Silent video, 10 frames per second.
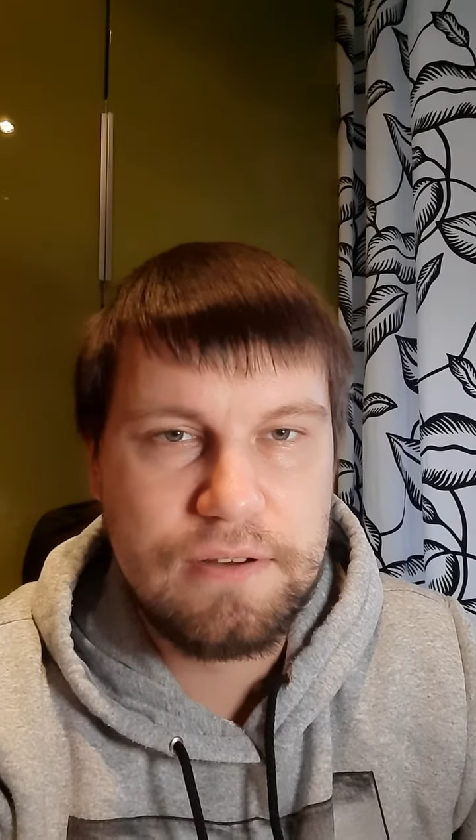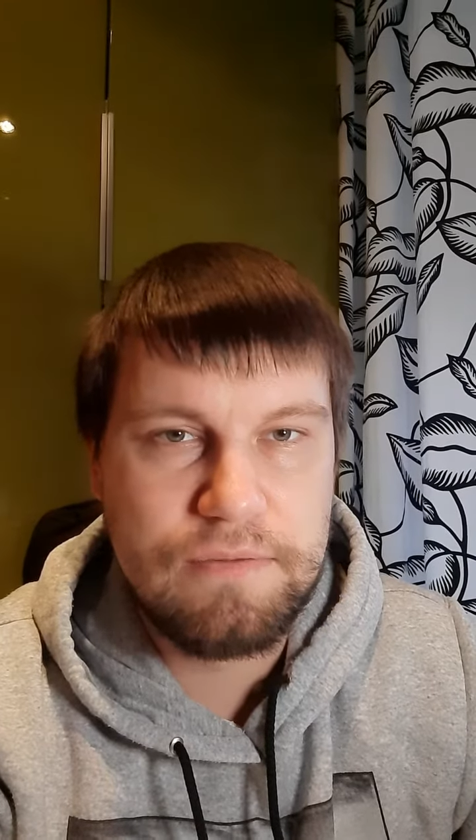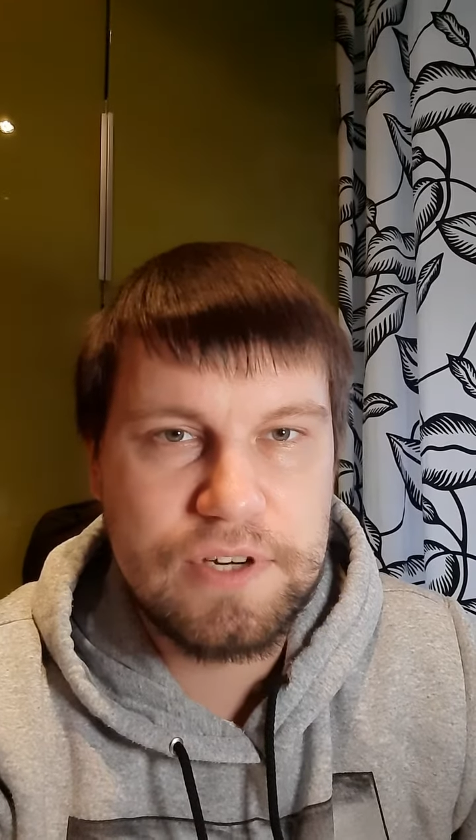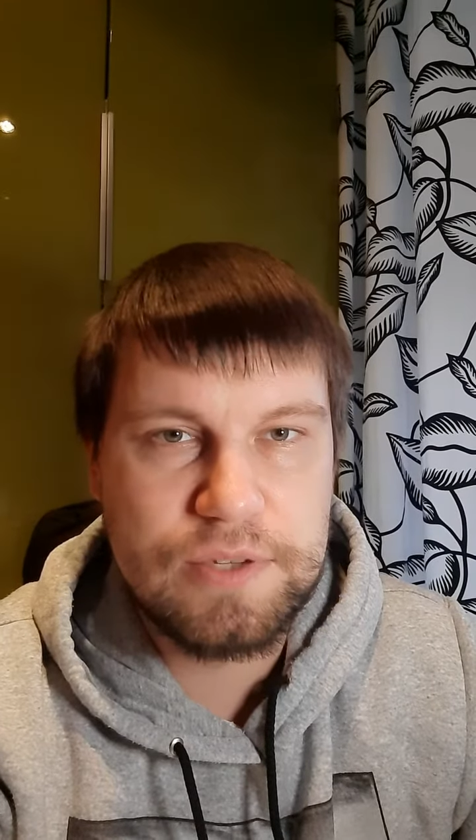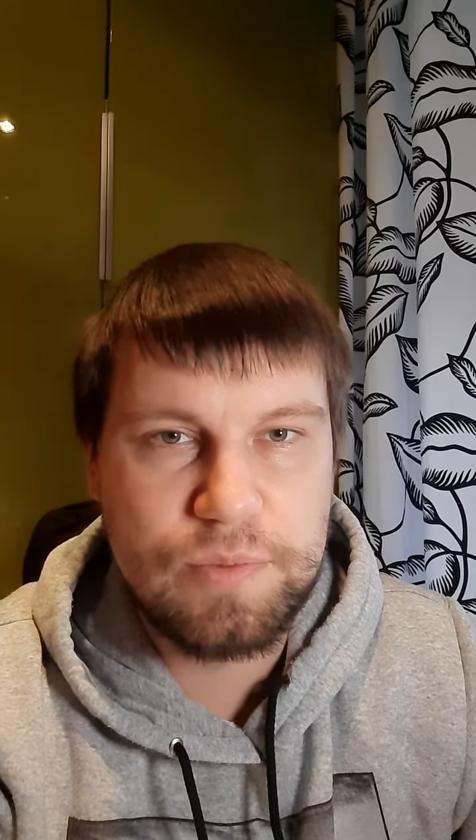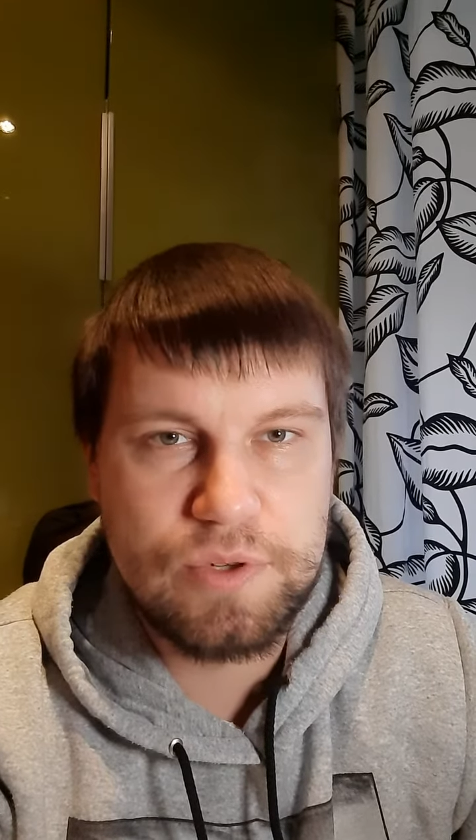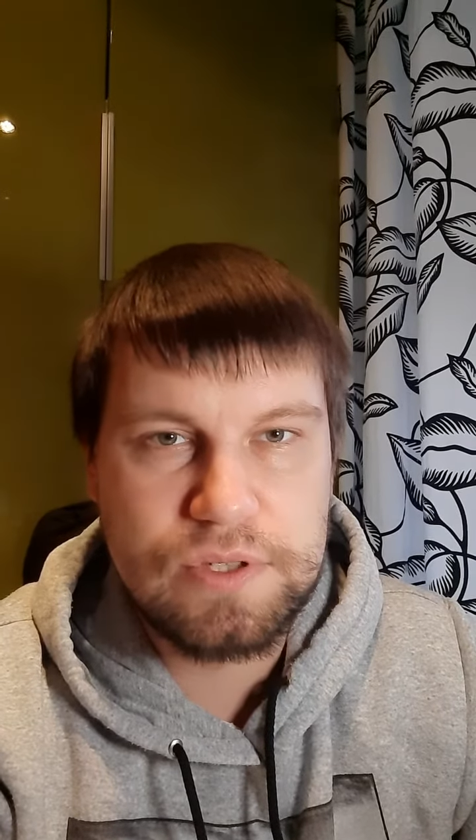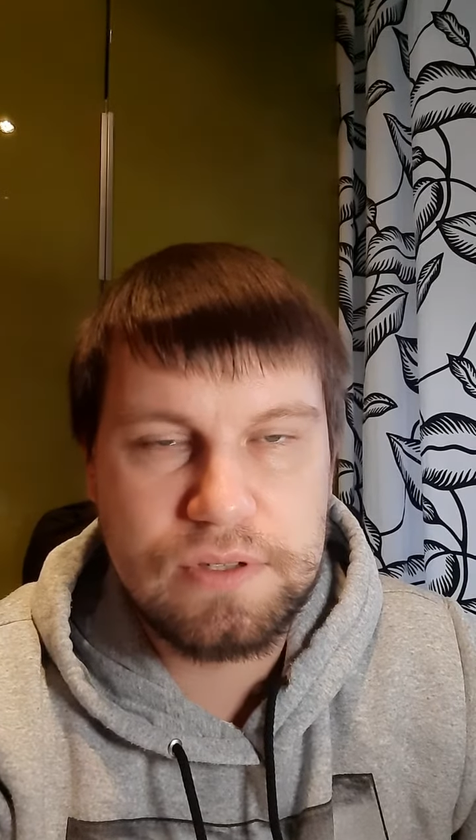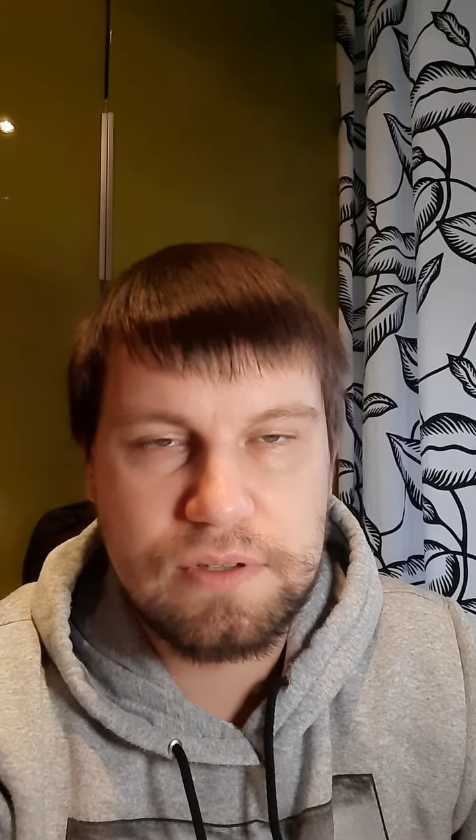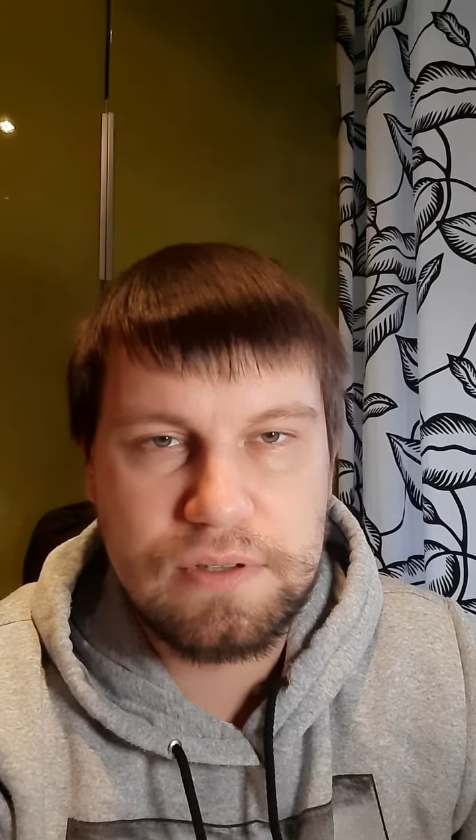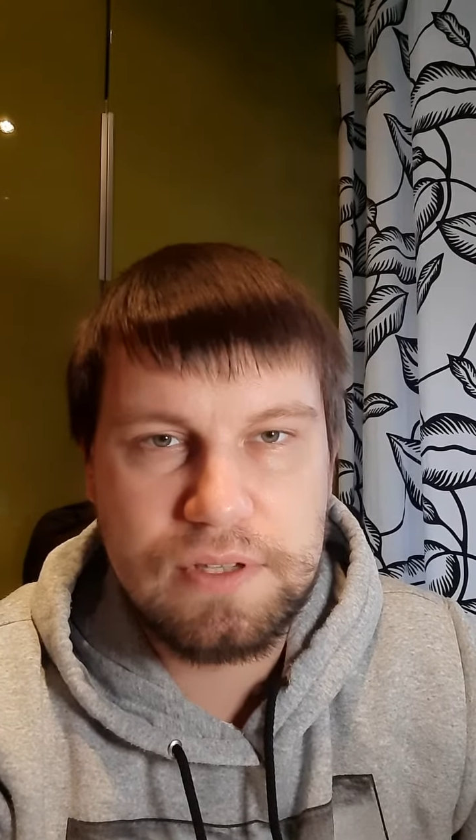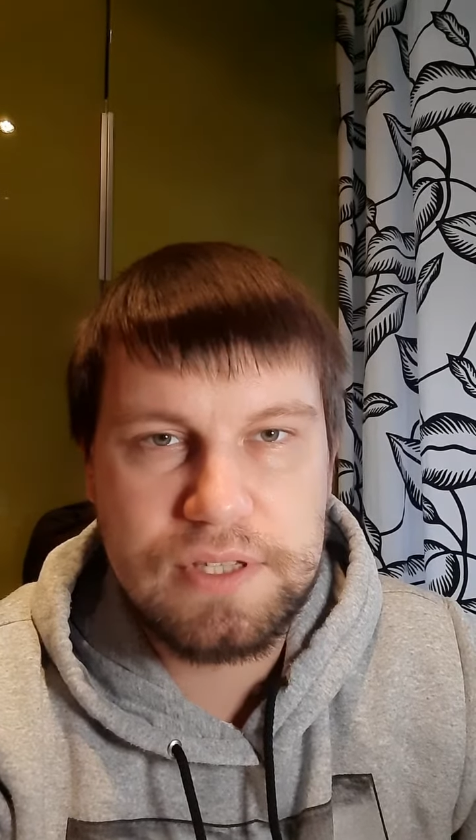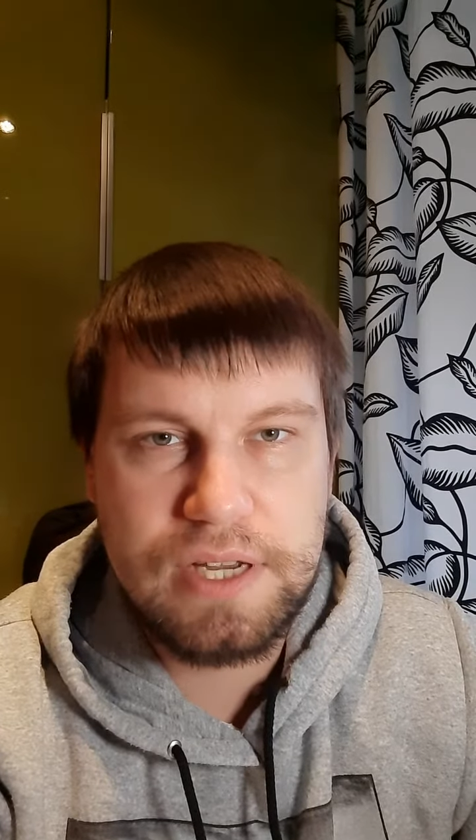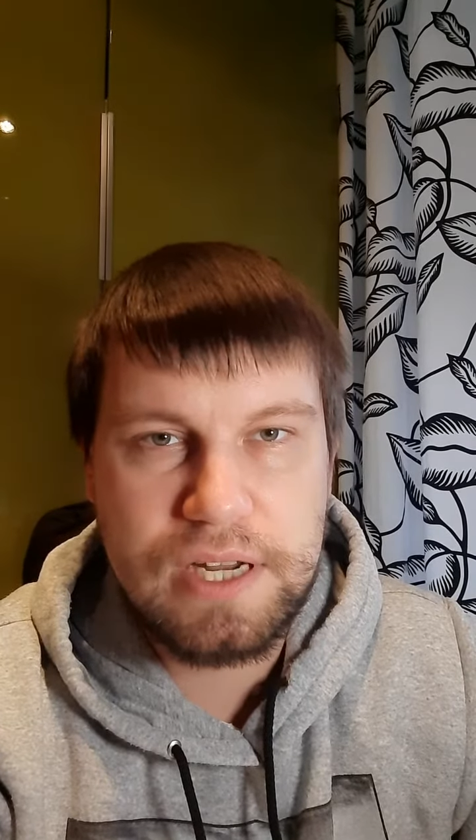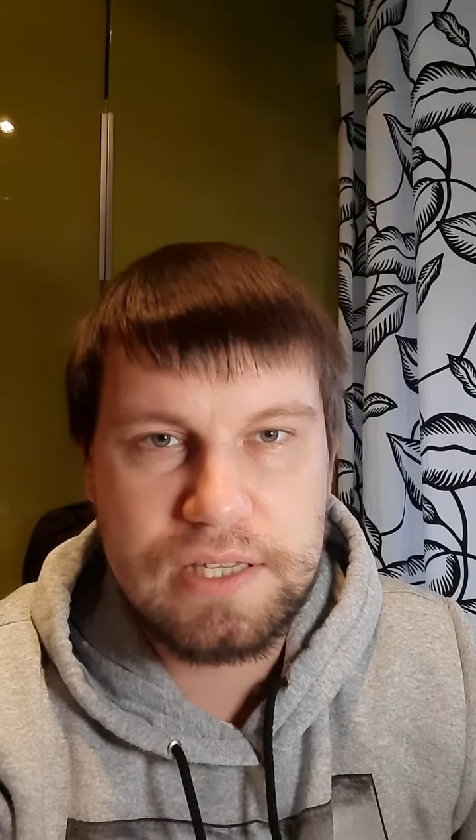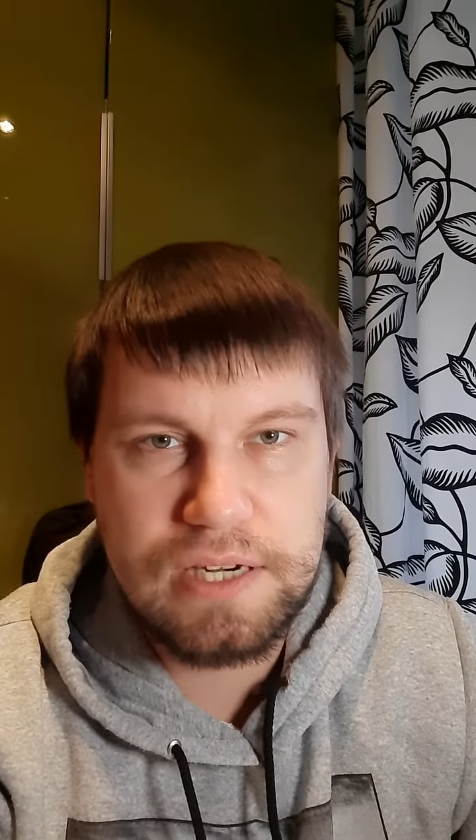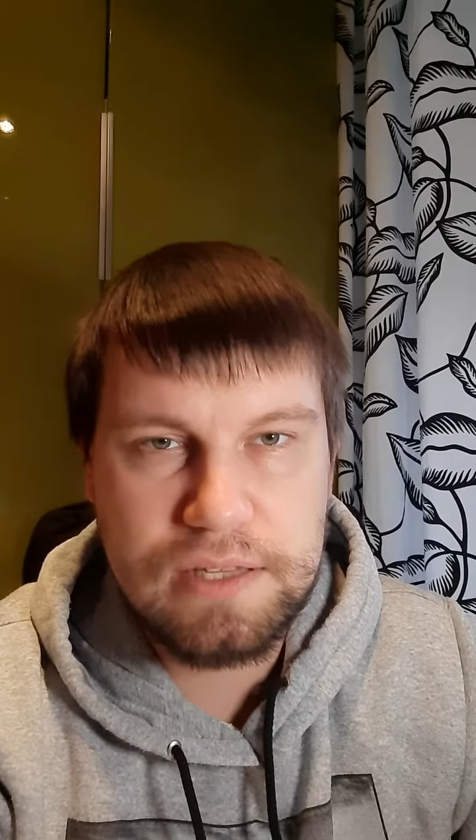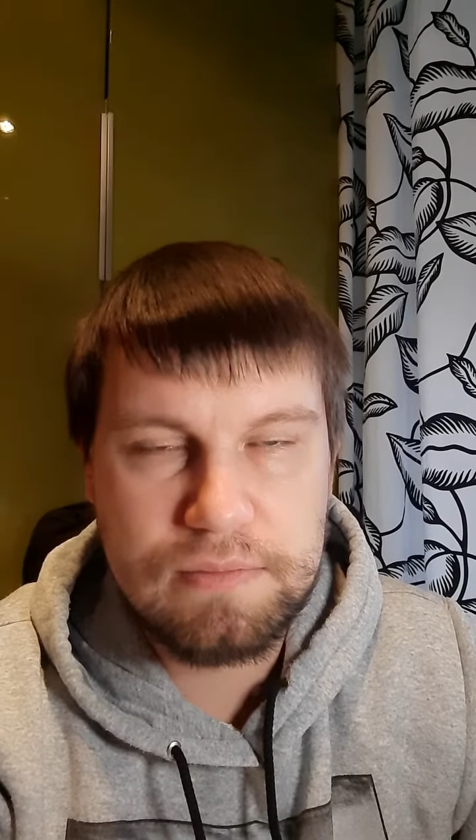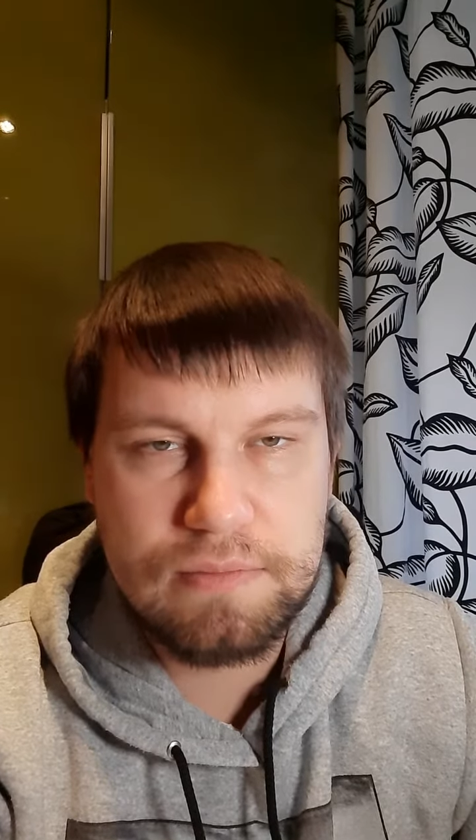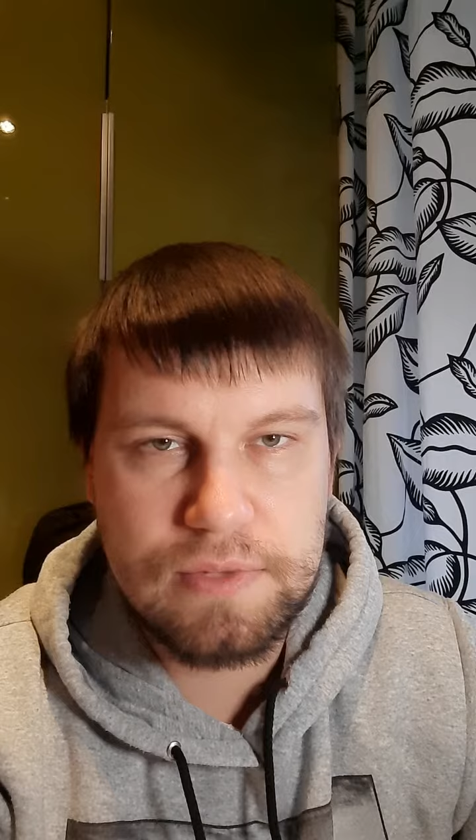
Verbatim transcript: важно просто не терять ритм,